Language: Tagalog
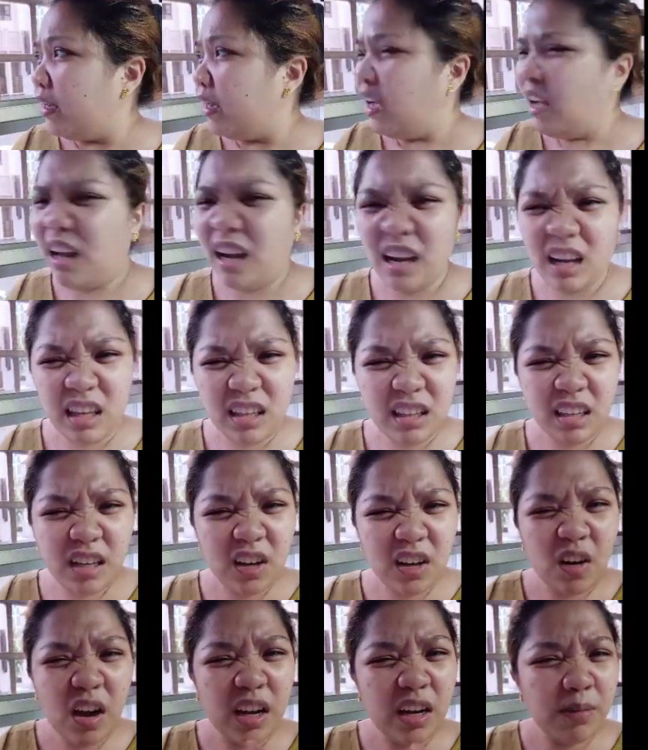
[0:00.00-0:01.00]
ha, hindi
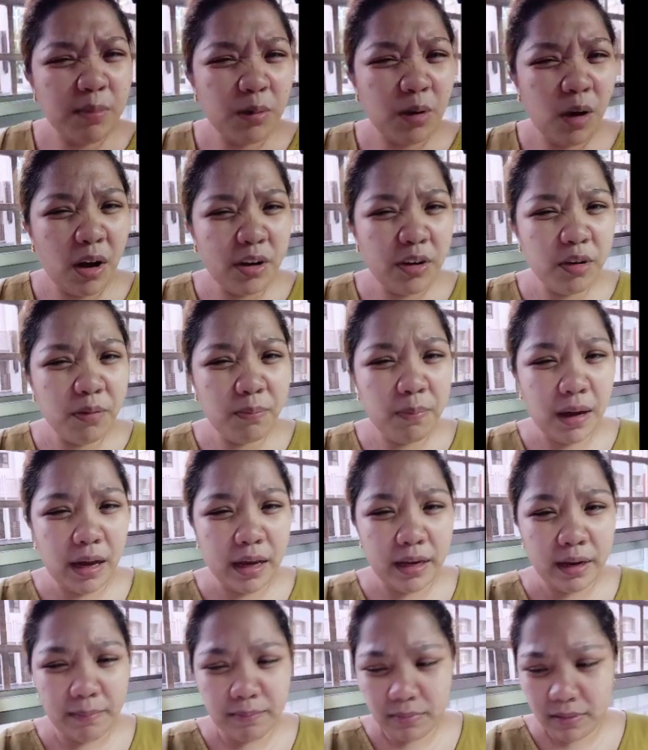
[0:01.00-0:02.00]
ko alam kung ano yung
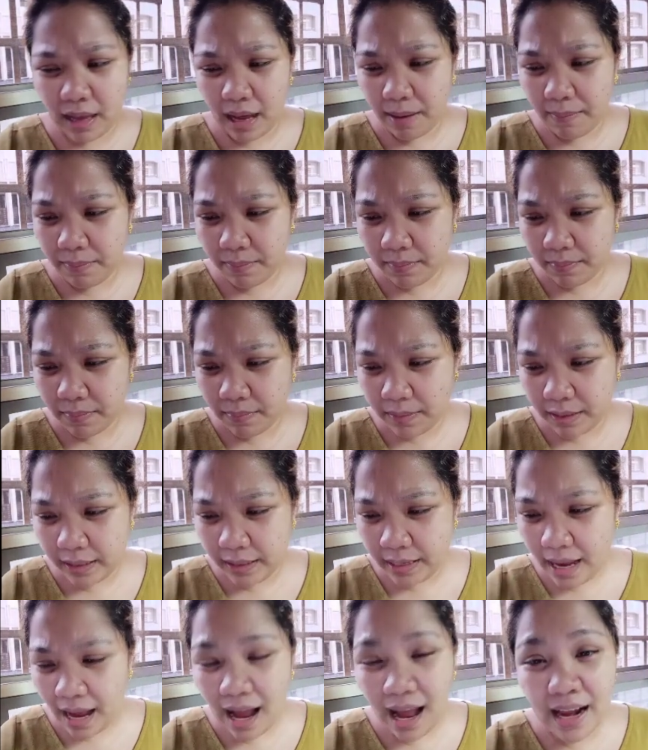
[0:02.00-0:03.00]
pakiramdam.
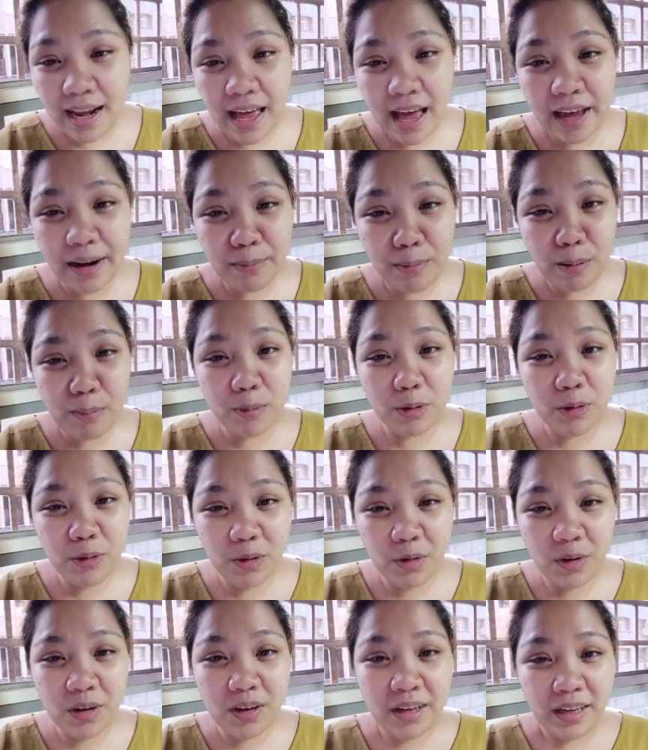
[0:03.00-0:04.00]
Inaalarma mo
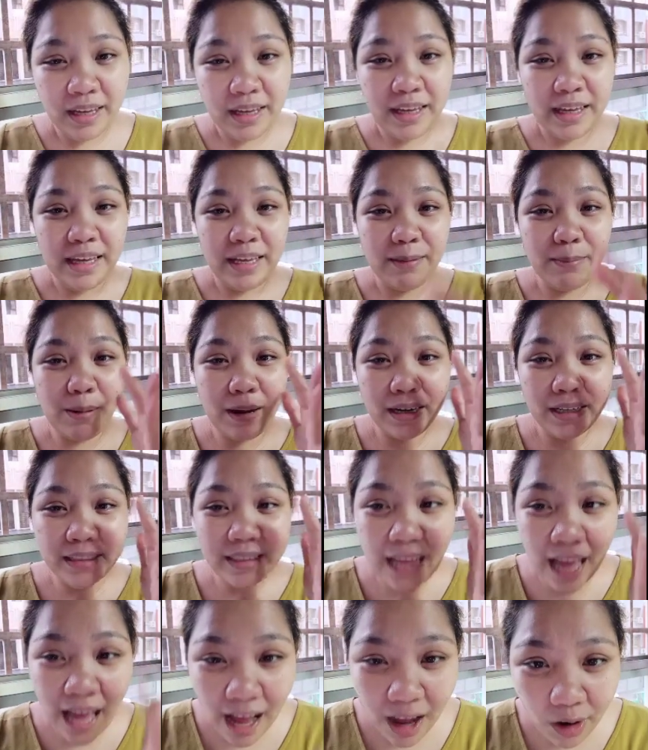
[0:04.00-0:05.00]
yung ibang
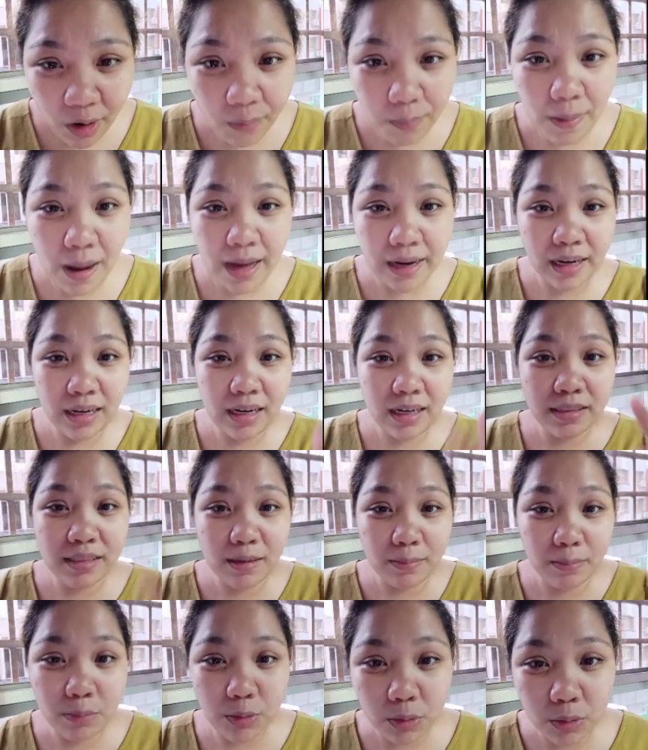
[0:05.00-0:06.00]
tao para lang
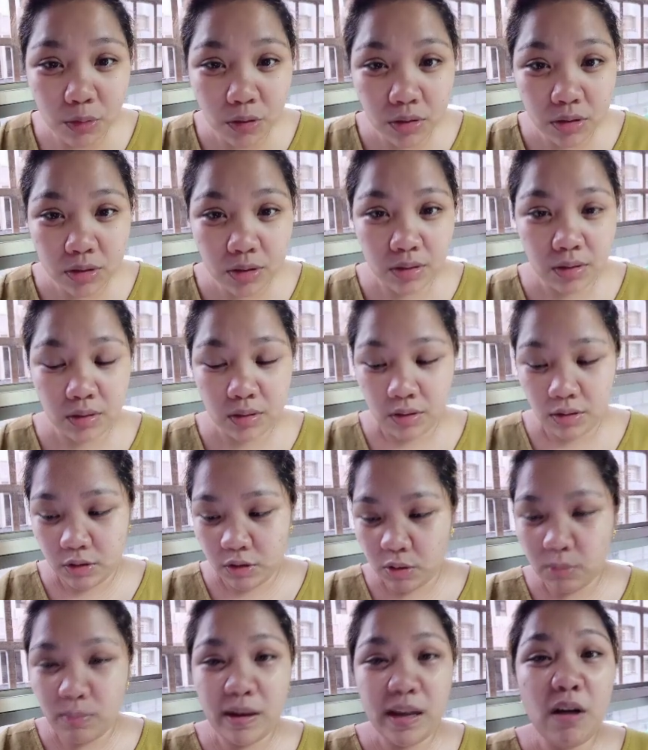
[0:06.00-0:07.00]
sa views.
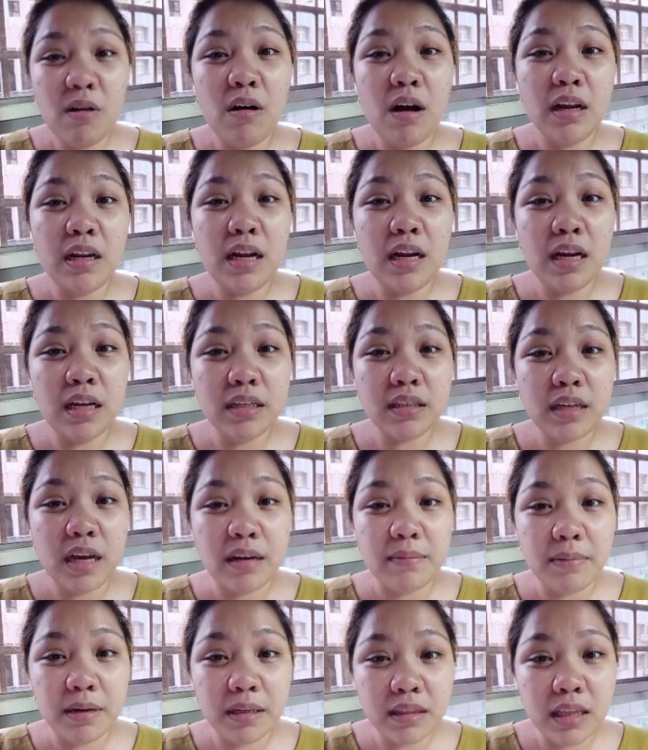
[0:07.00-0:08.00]
Sumayaw ka na lang
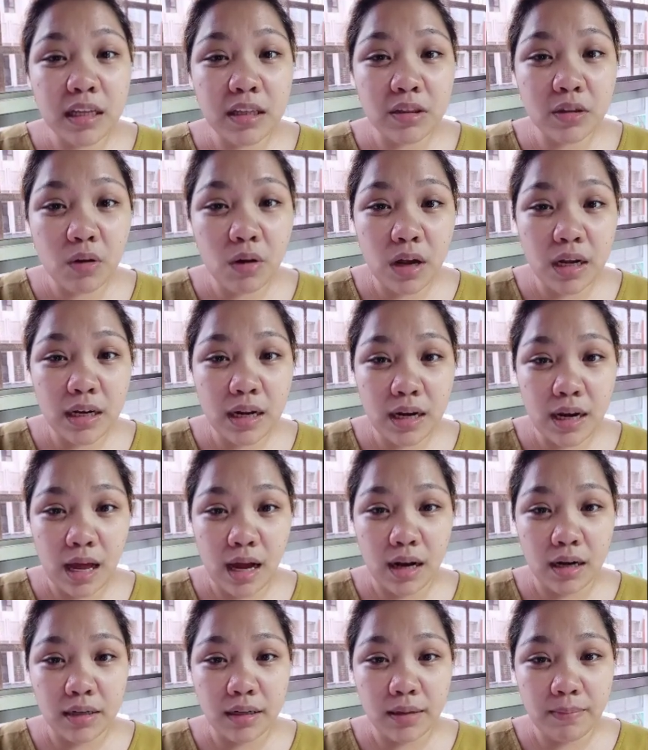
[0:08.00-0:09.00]
dyan, mag-tiktok ka na
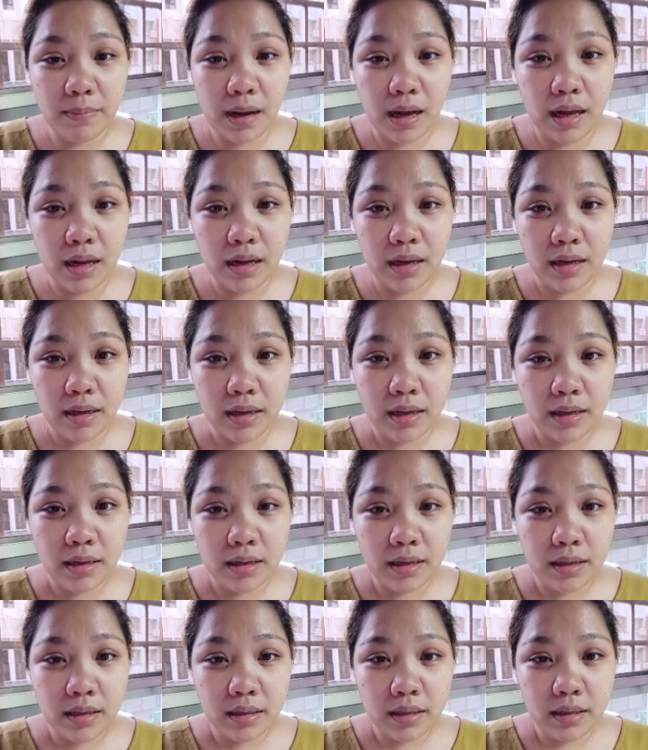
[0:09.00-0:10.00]
lang, ba diba?
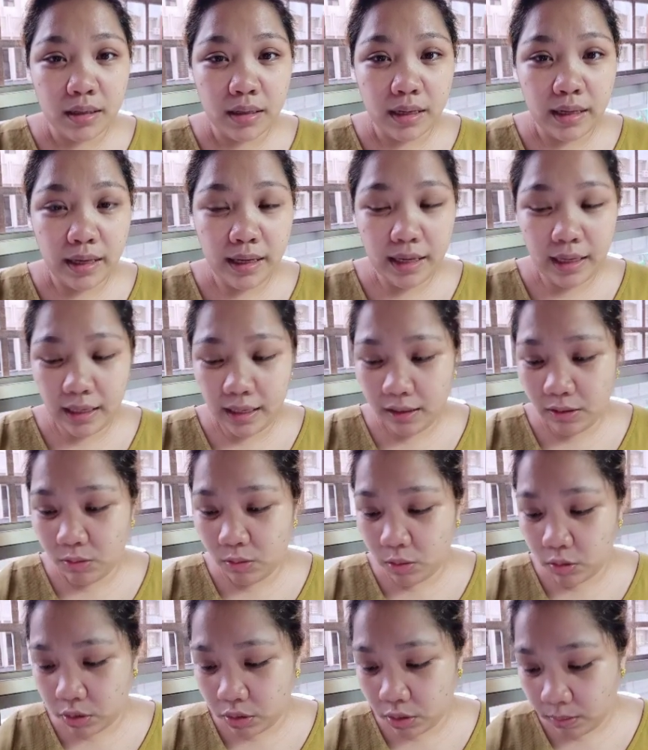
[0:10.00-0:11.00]
eh
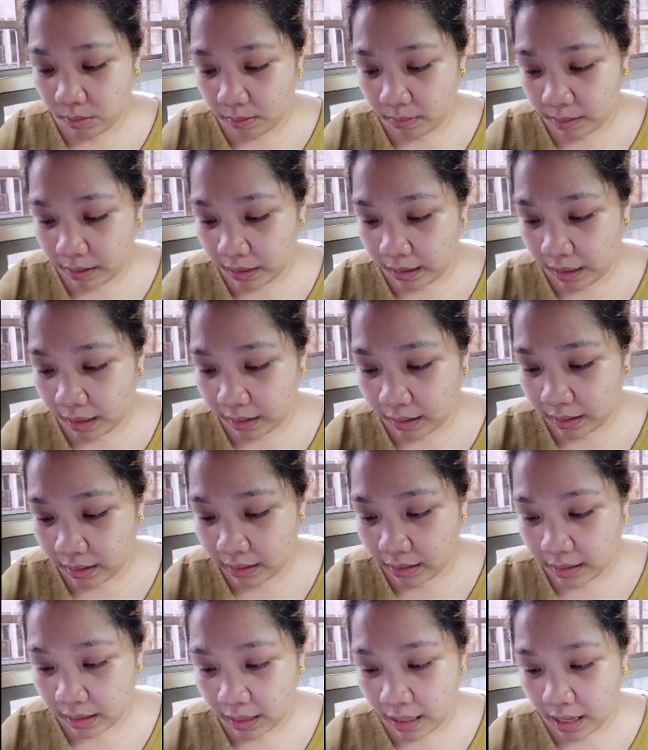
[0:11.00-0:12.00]
kung gusto mo maging
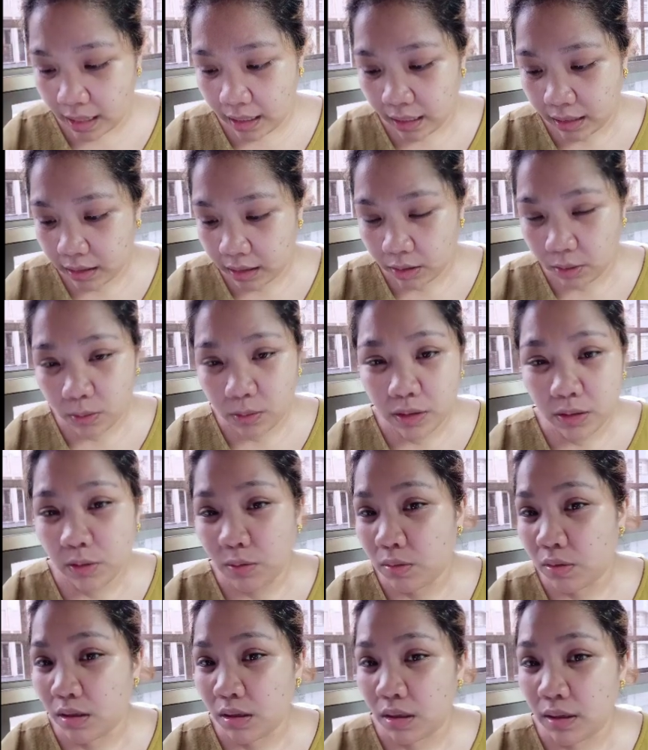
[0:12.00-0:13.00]
artista ka agad, katulad
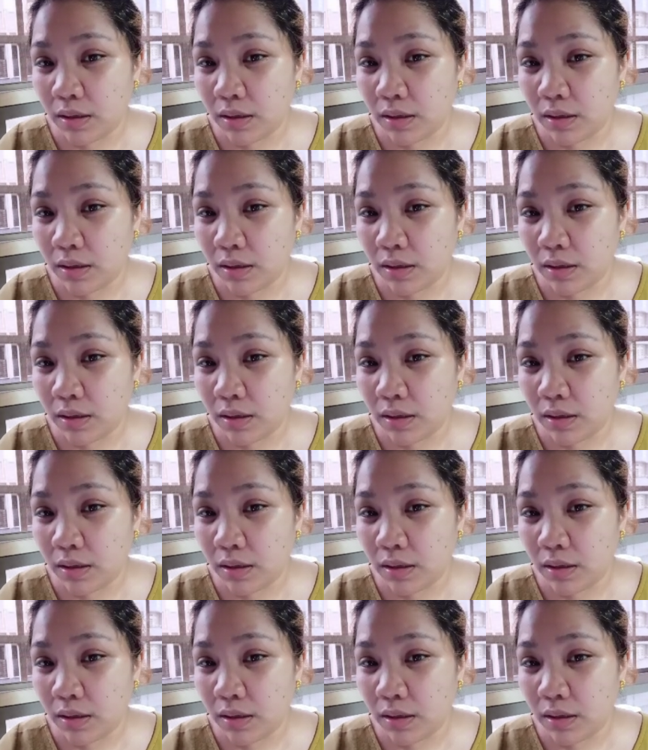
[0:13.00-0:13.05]
nung